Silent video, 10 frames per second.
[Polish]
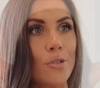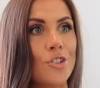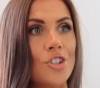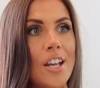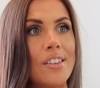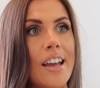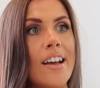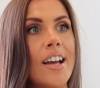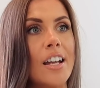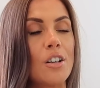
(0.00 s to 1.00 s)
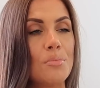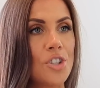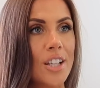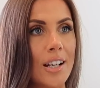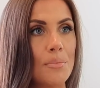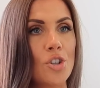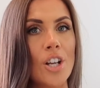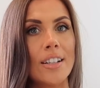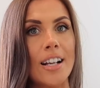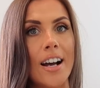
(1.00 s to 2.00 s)
odcienie i robi się taka
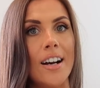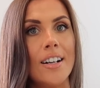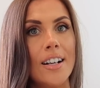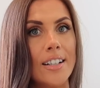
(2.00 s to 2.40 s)
mieszanka.